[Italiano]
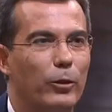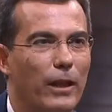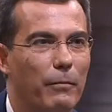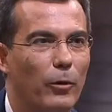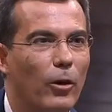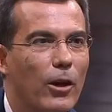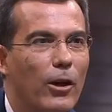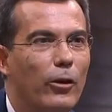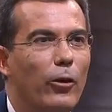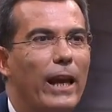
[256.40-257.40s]
tempo.
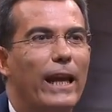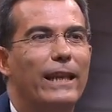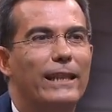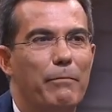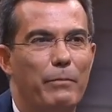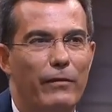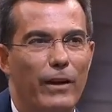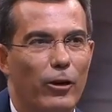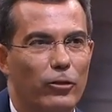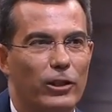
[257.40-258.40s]
Non è che i tempi
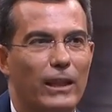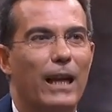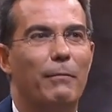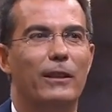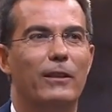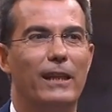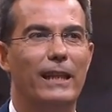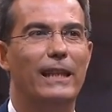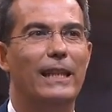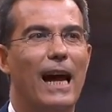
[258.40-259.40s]
veloci della
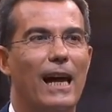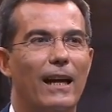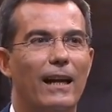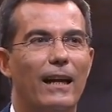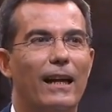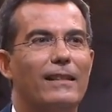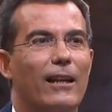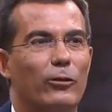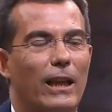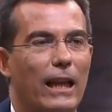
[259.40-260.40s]
modernità la
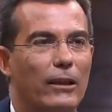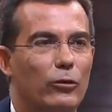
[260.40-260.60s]
stanno tagliando